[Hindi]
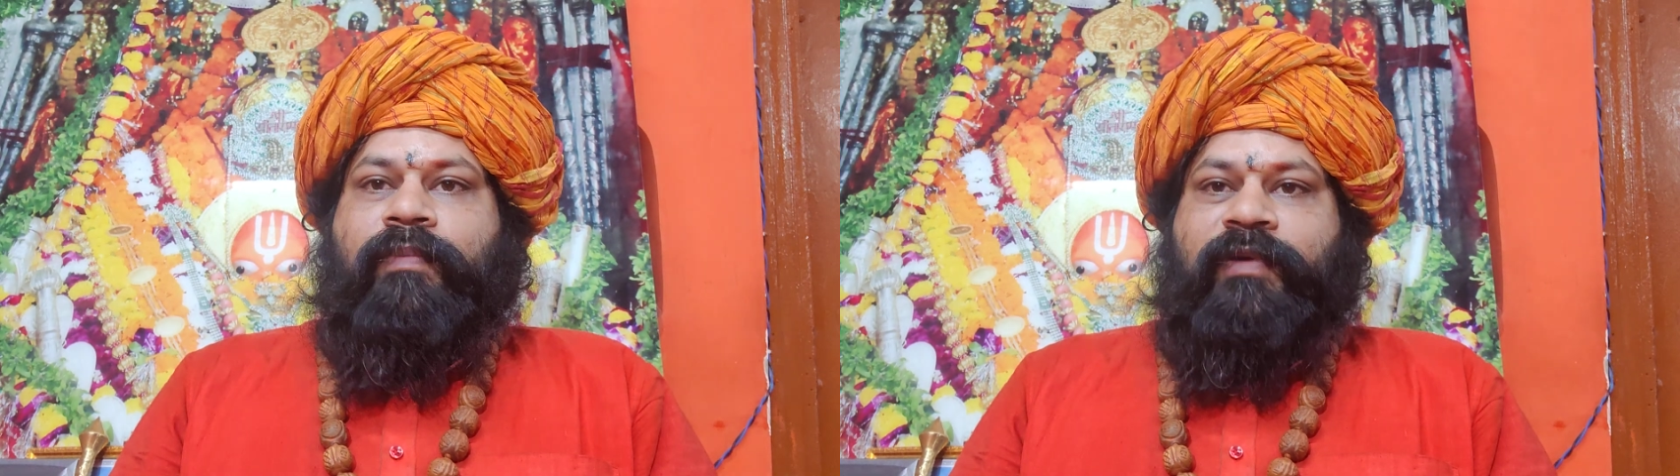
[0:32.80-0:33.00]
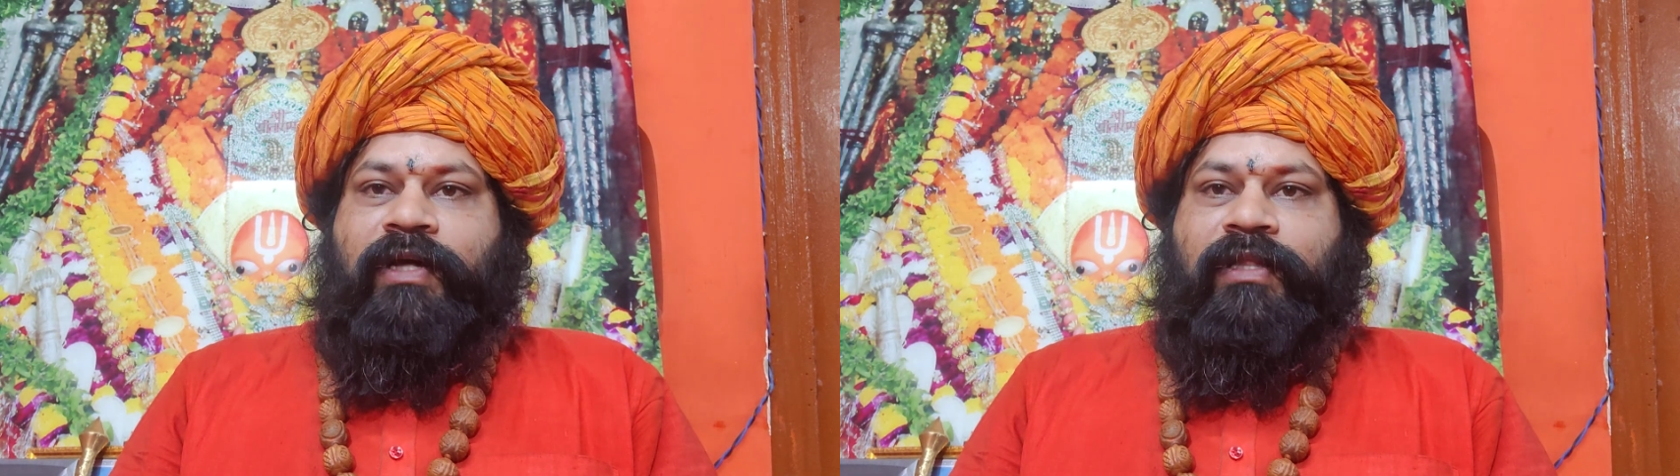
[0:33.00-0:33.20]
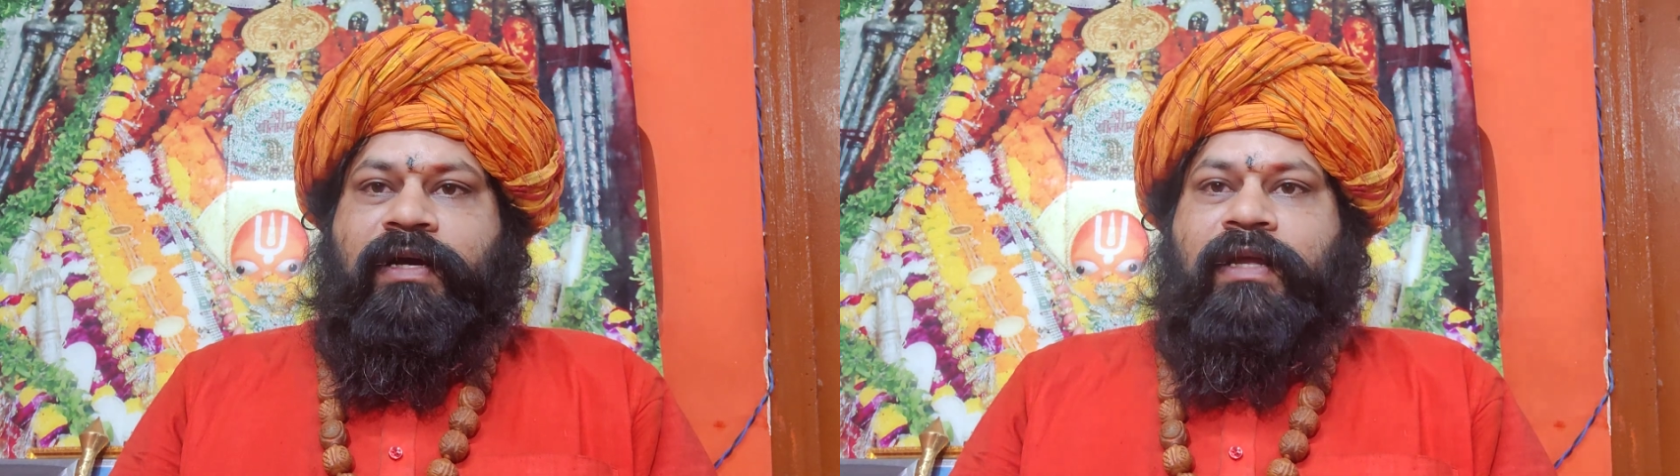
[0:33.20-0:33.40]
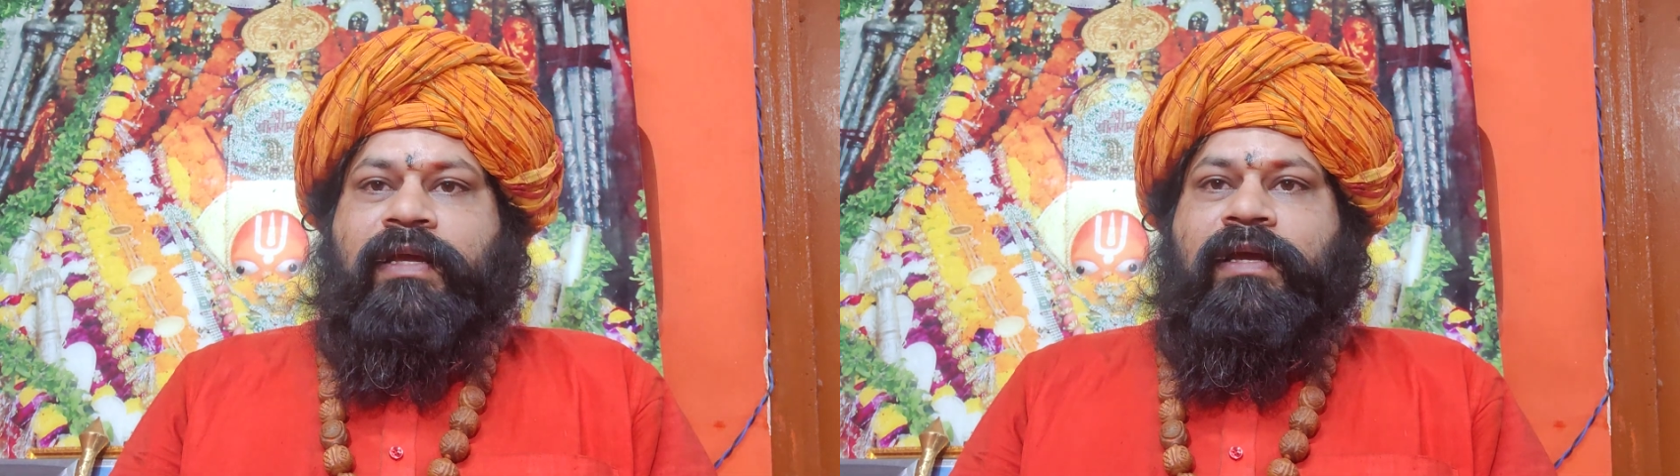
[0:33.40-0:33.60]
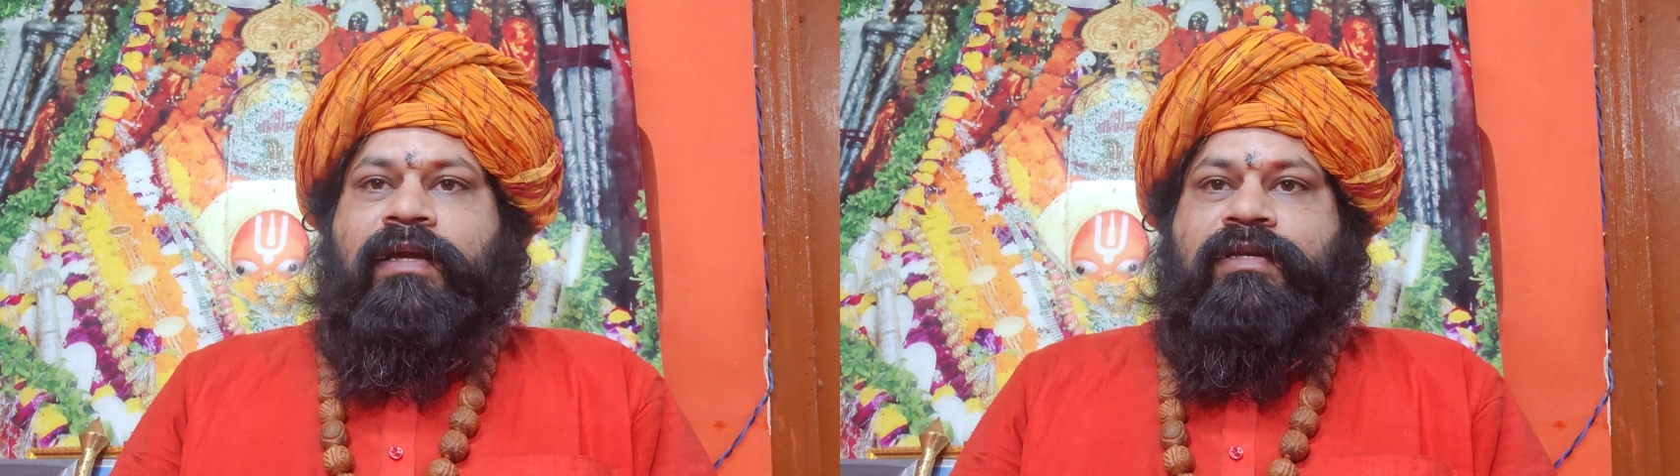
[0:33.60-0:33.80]
पदाधिकारी
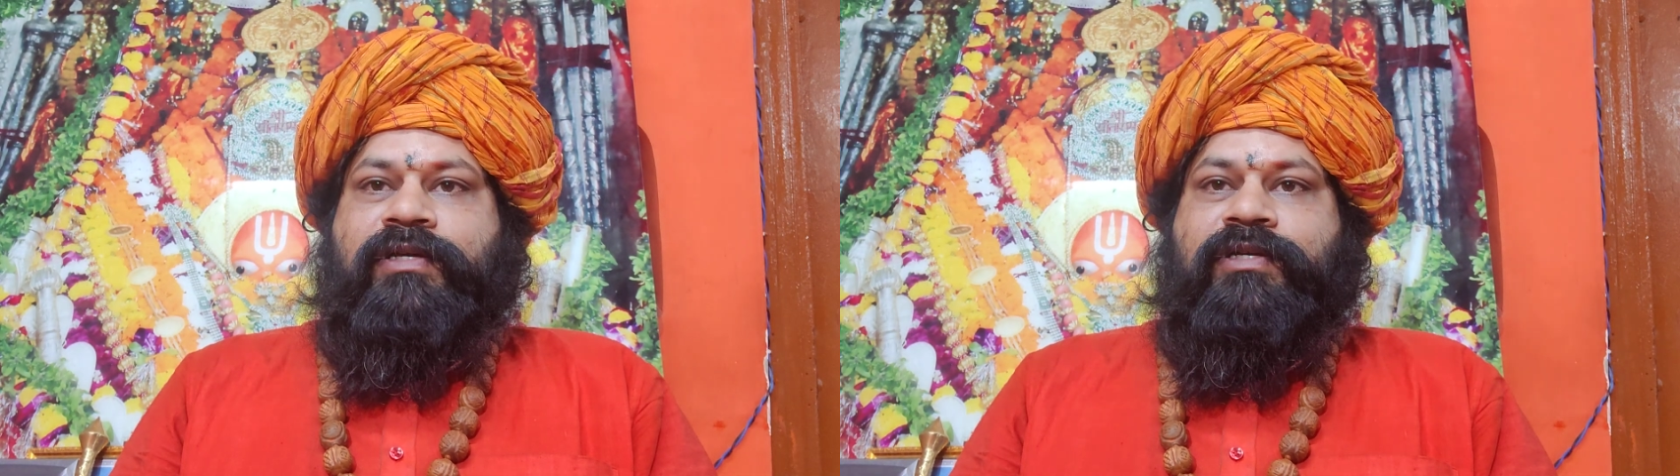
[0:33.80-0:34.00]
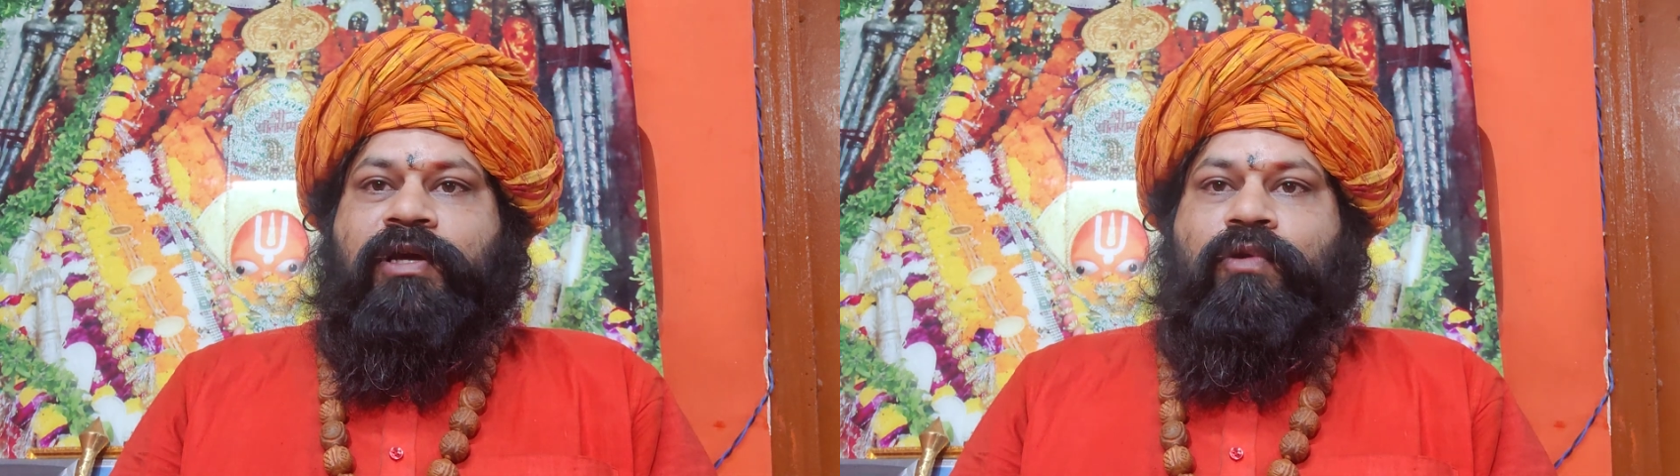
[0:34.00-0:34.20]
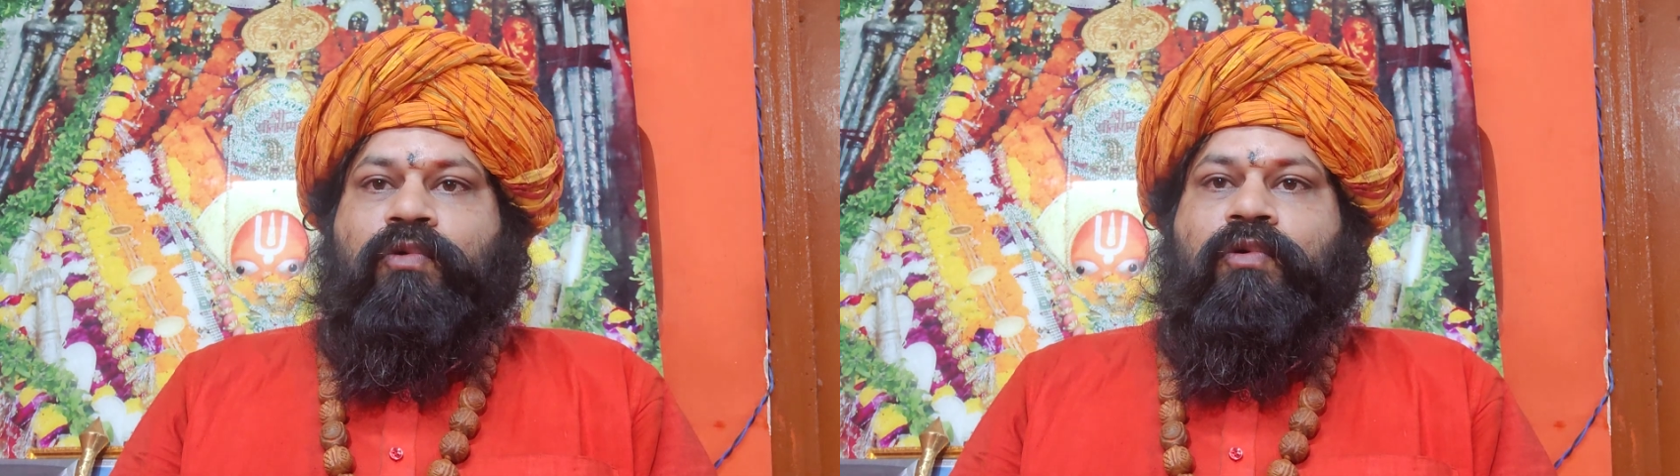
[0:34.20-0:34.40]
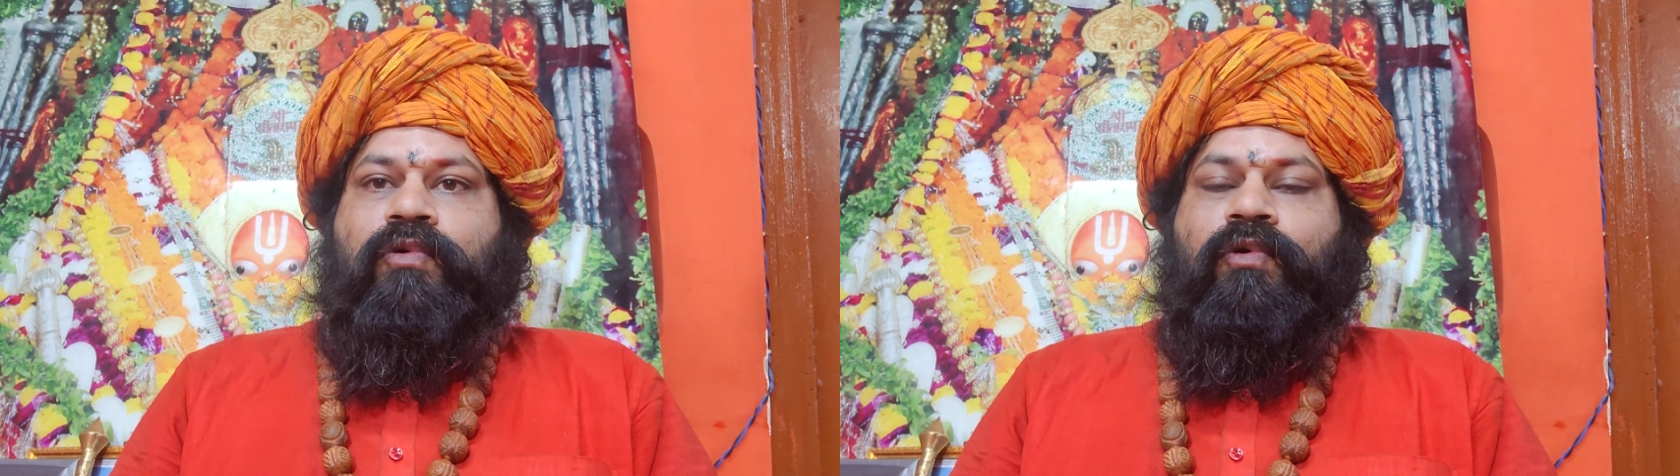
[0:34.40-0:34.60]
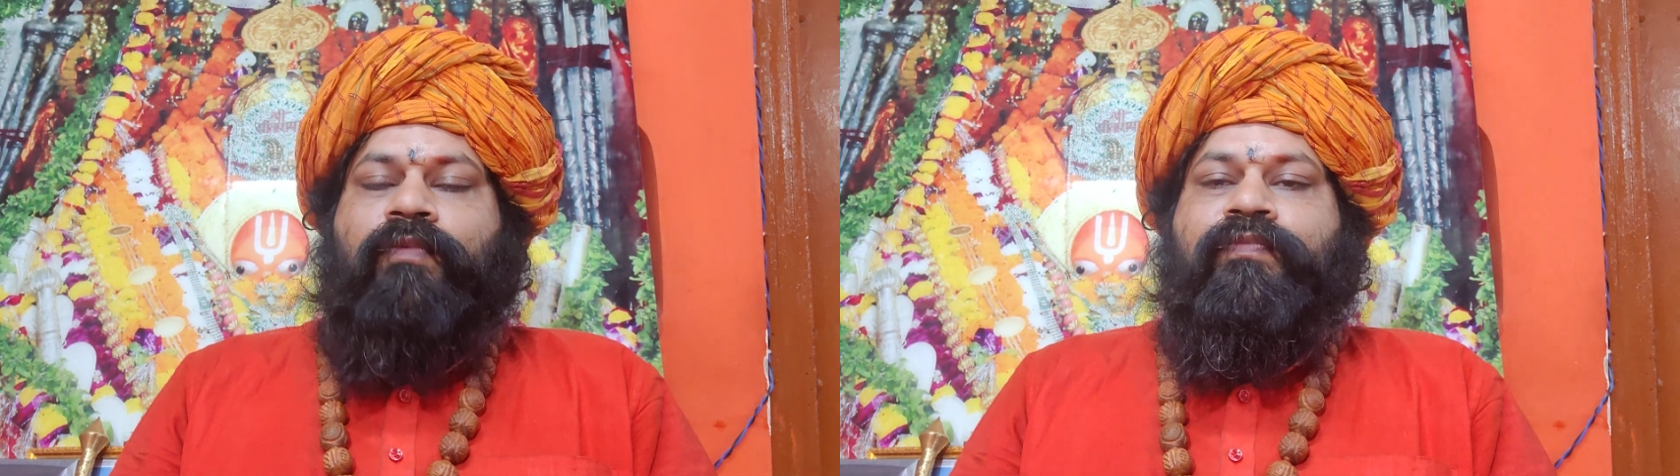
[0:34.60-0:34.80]
के ट्रस्ट के लोगों
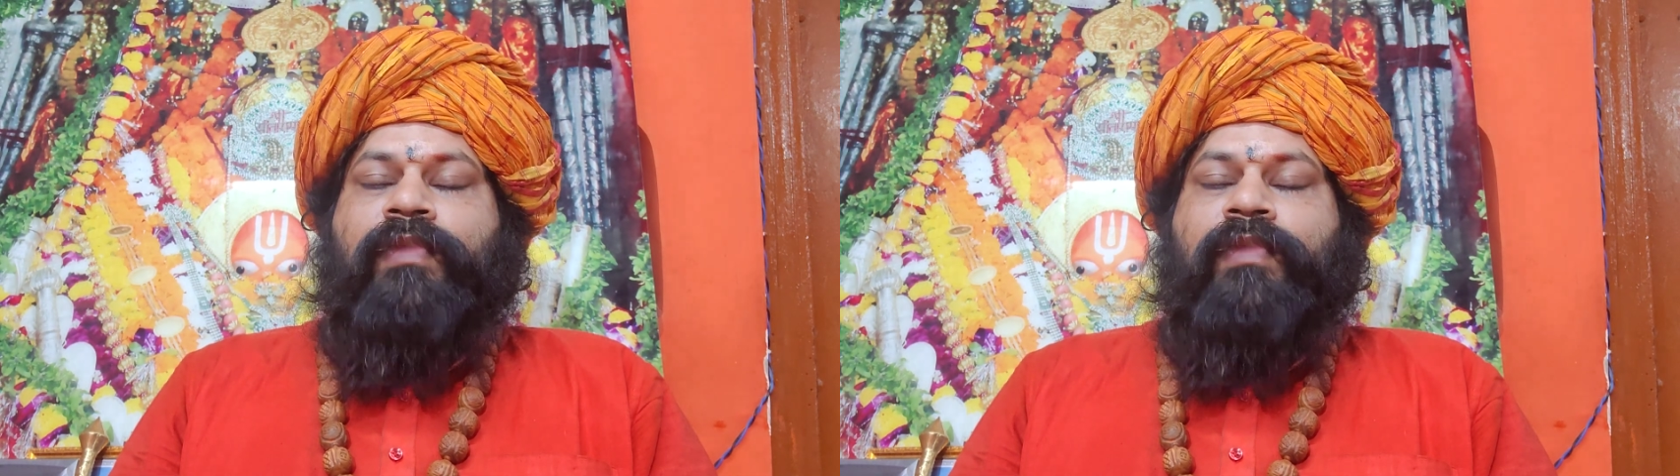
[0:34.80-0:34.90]
को